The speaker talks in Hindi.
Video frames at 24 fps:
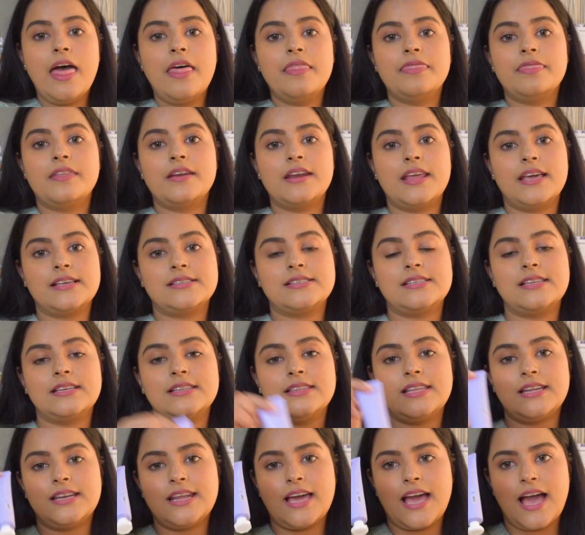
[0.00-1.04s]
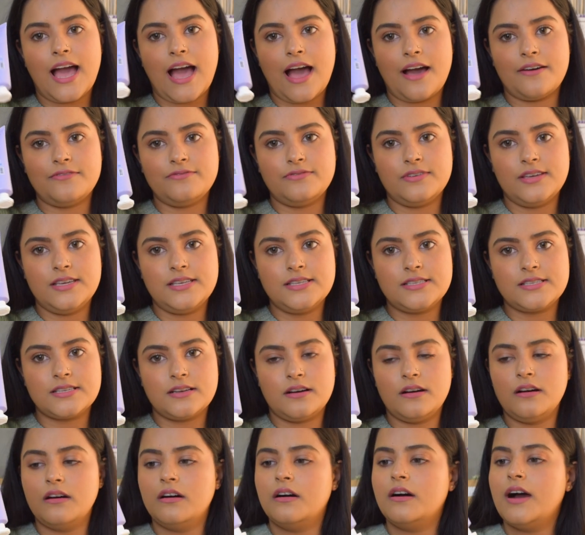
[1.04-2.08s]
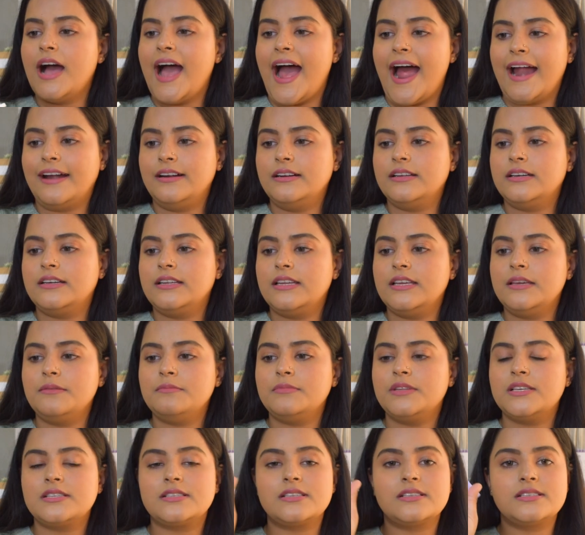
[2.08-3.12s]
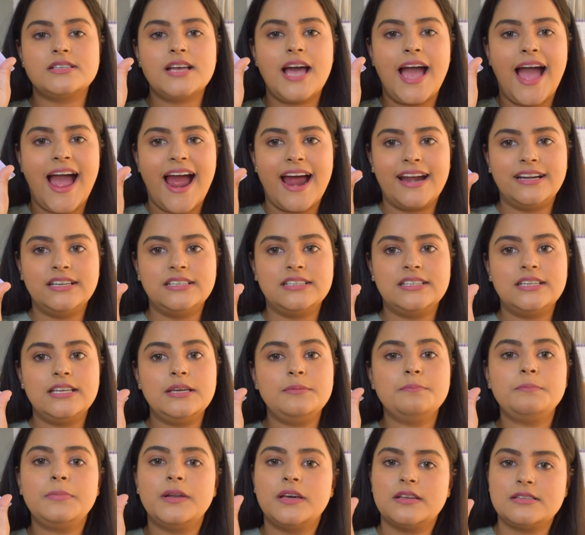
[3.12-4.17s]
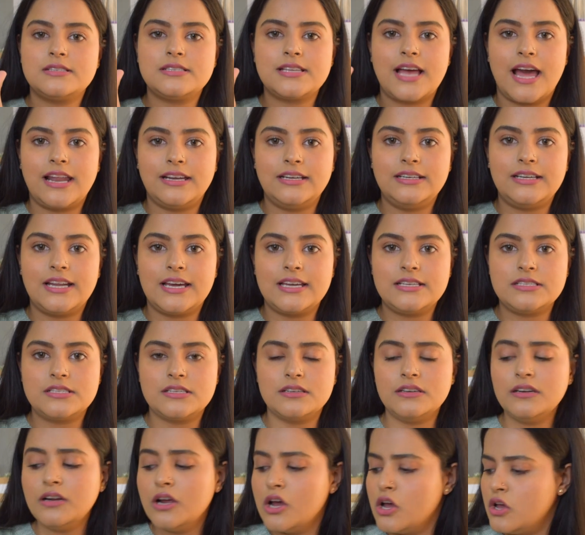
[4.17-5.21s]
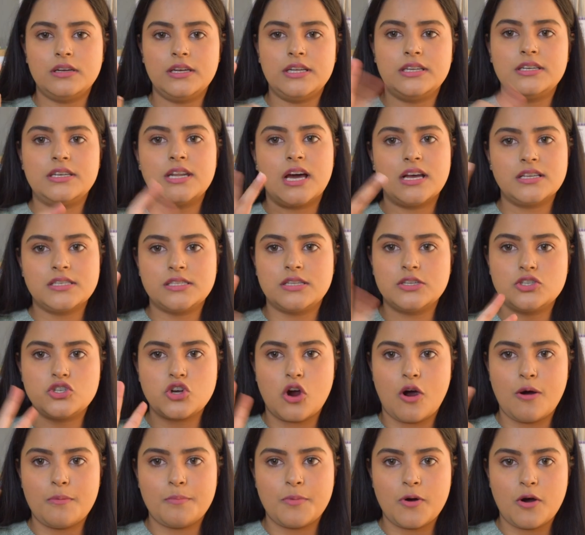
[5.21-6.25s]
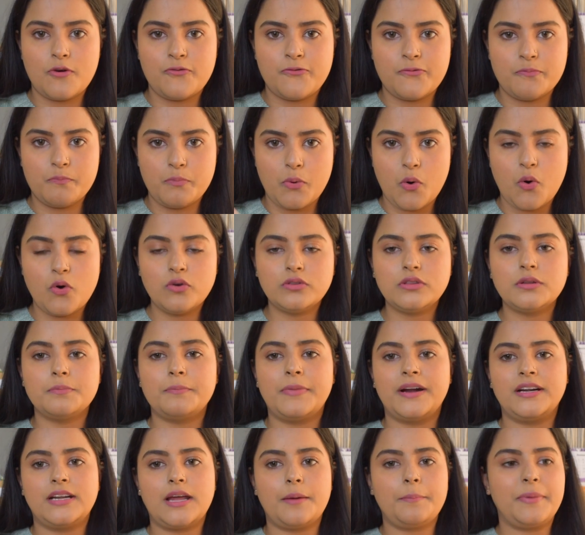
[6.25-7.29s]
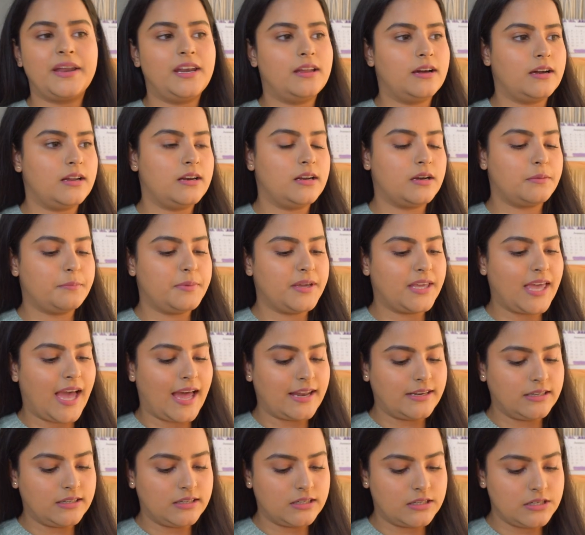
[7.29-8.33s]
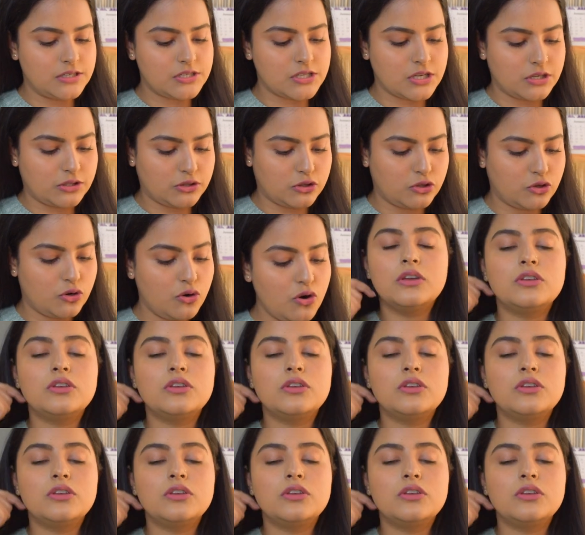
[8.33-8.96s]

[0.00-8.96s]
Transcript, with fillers: द नेक्स्ट थिंग दैट आई हैव इज़ अ हैंड क्रीम दिस इज़ अ हैंड क्रीम प्लस सैनिटाइजर इट डज द जॉब ऑफ बोथ बट आप अलग अलग भी कैरी कर सकते हो